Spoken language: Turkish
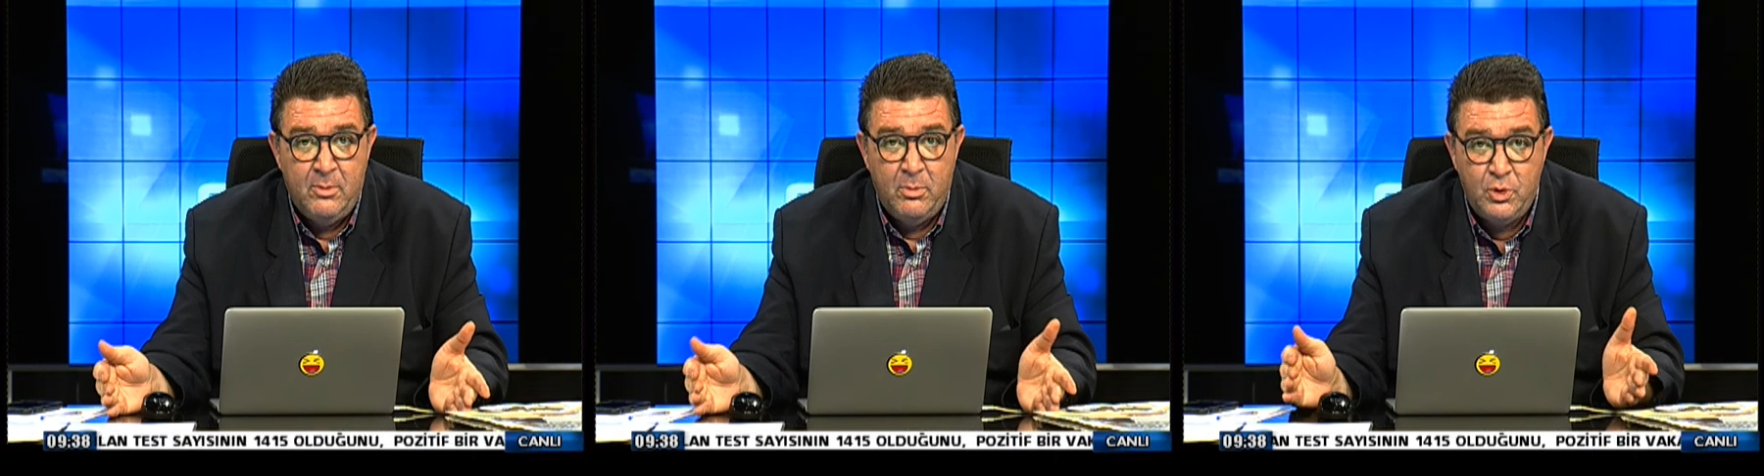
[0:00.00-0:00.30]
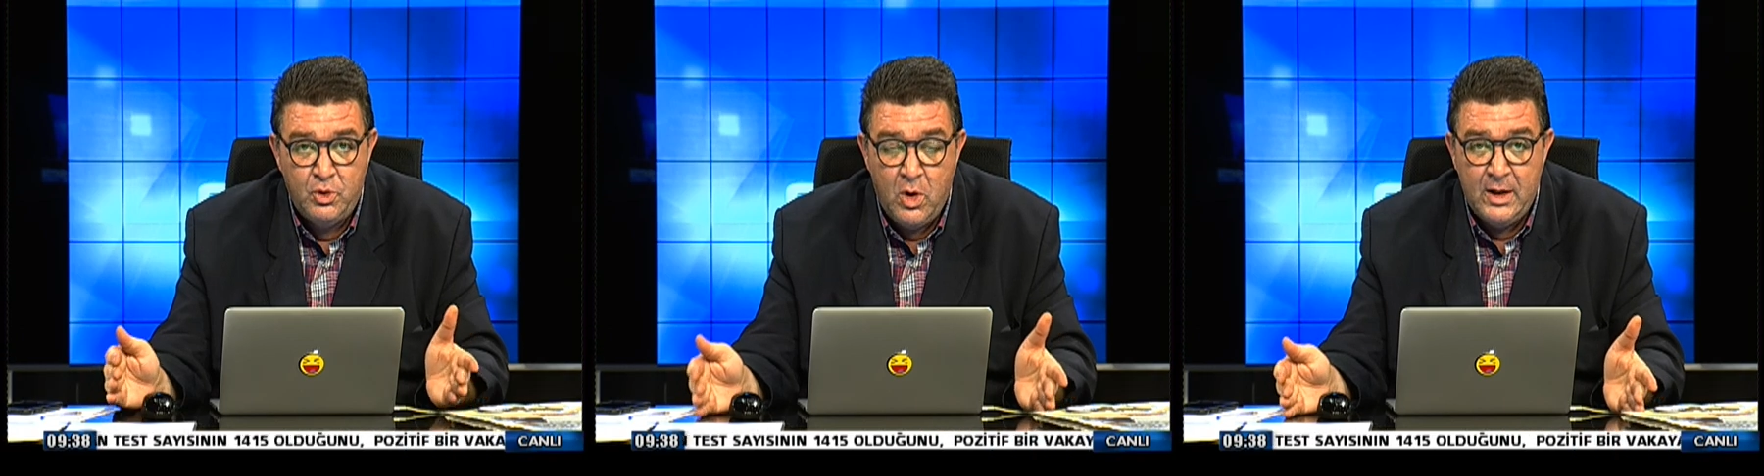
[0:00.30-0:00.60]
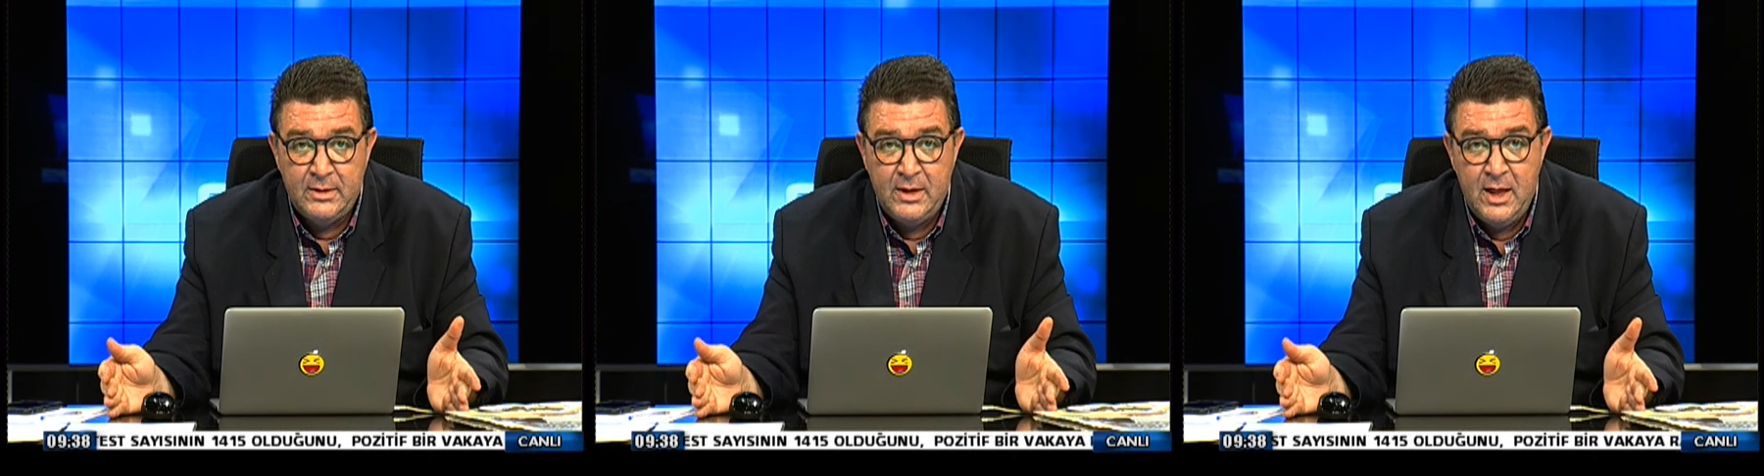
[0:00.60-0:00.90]
şu
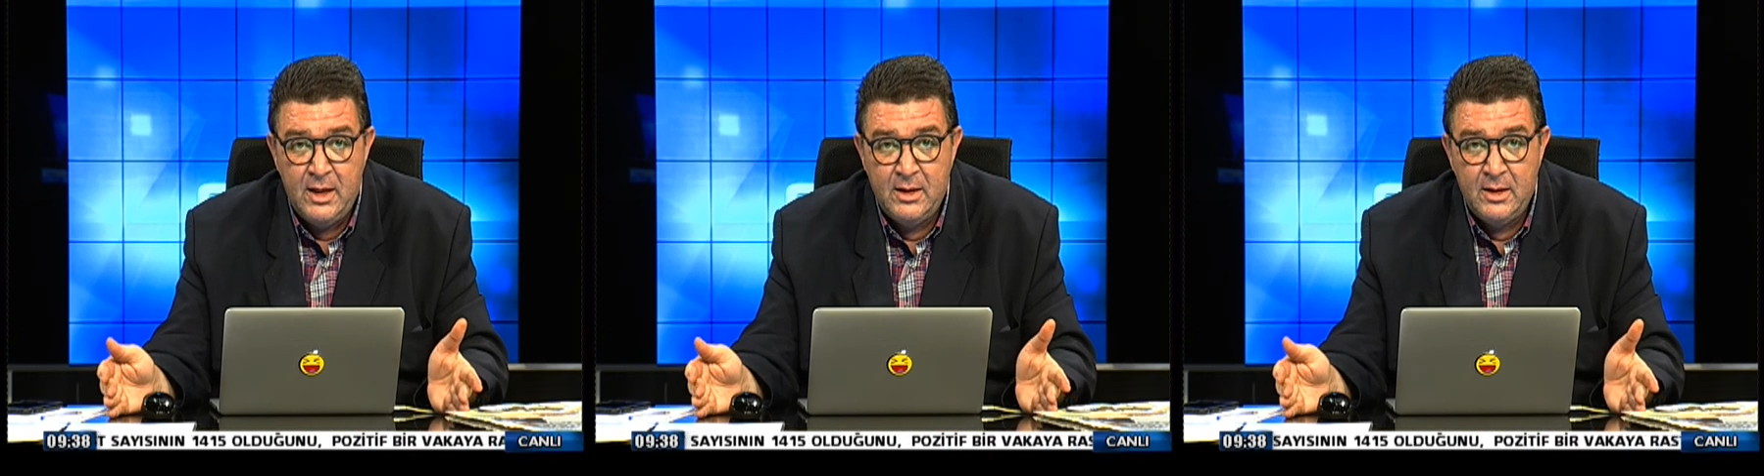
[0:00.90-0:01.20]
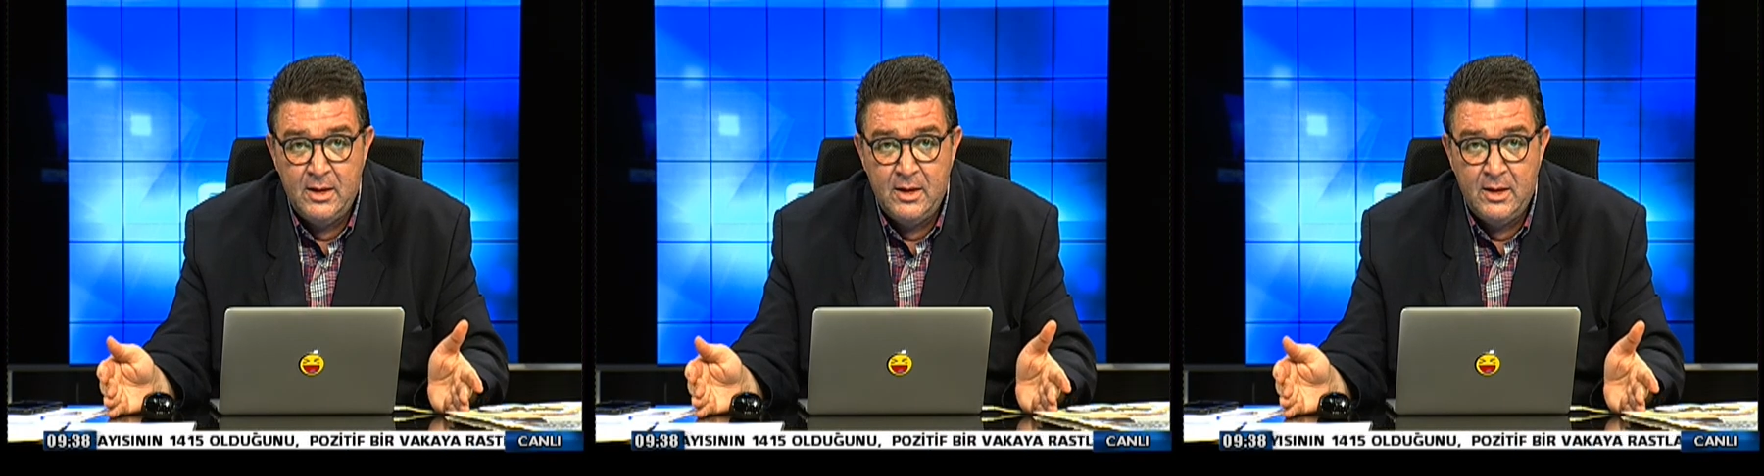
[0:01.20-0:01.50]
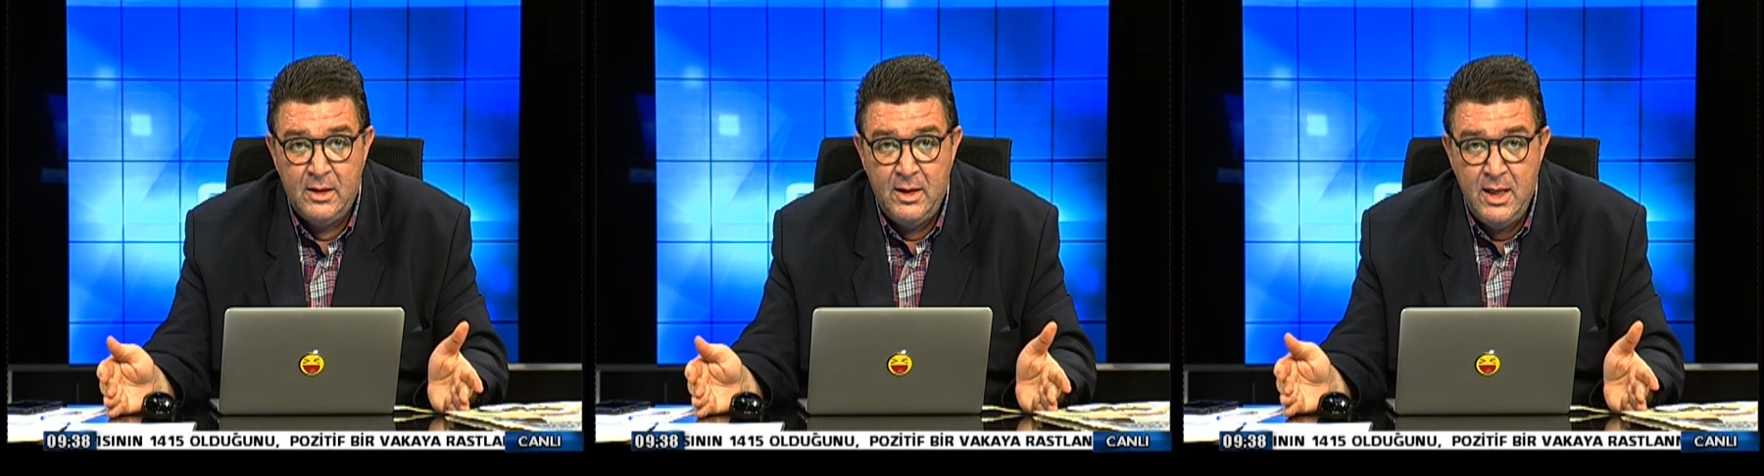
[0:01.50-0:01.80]
anda
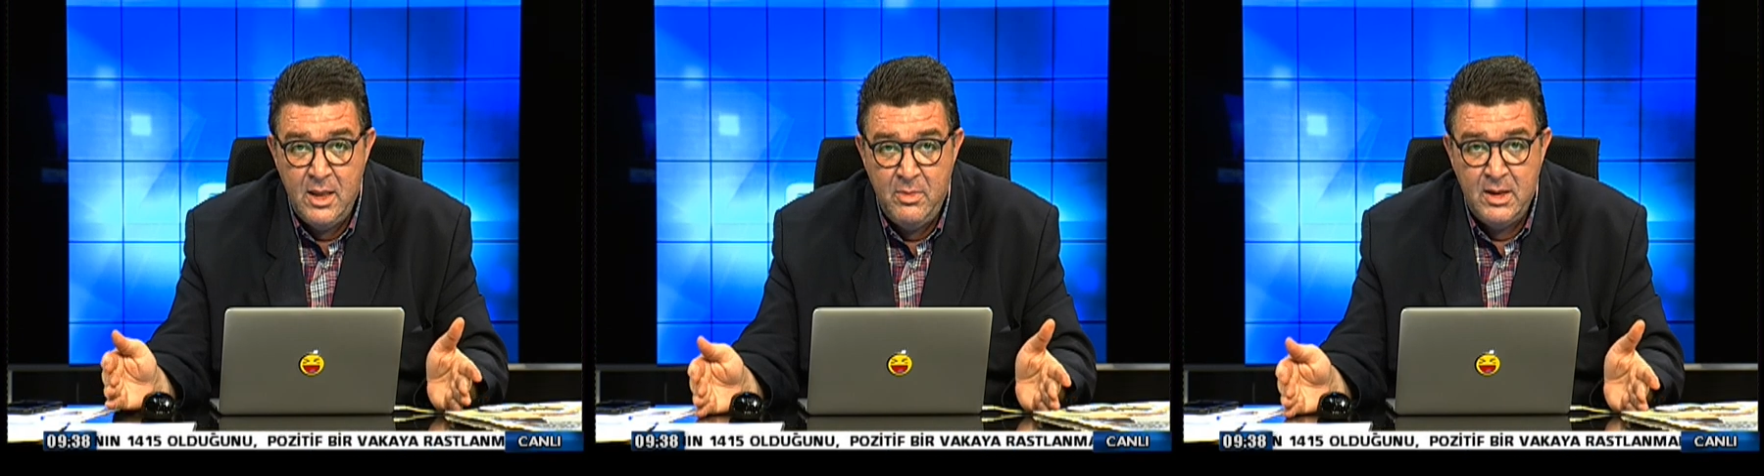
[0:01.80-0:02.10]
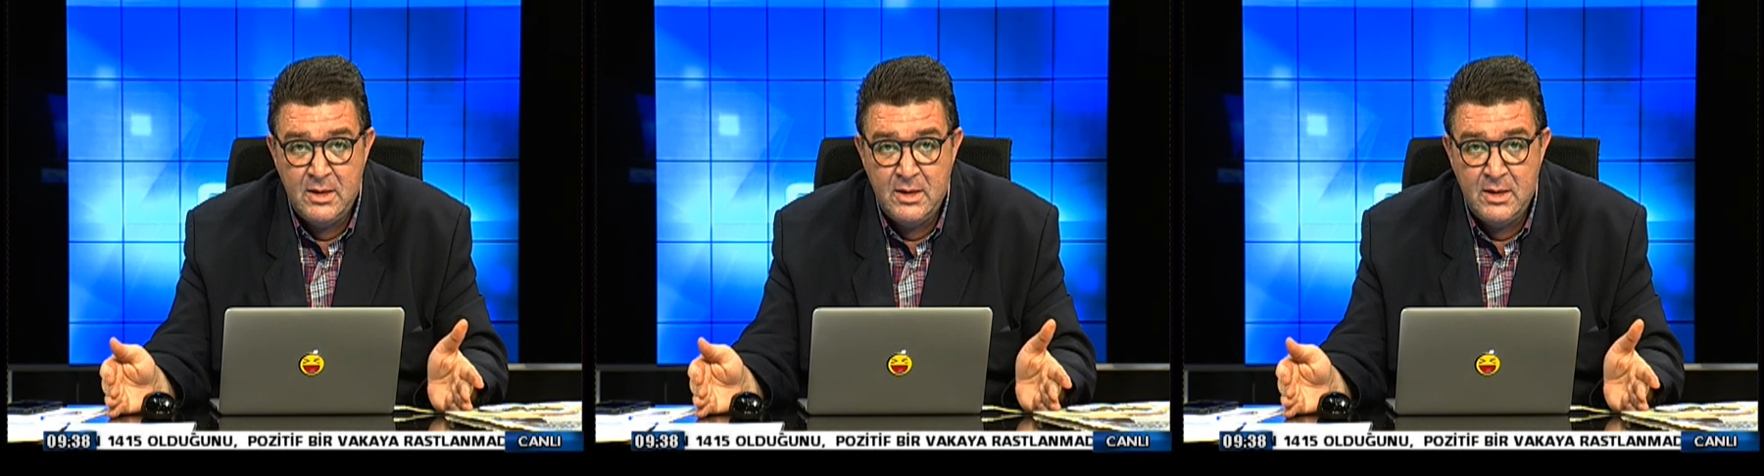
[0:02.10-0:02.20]
7000 bin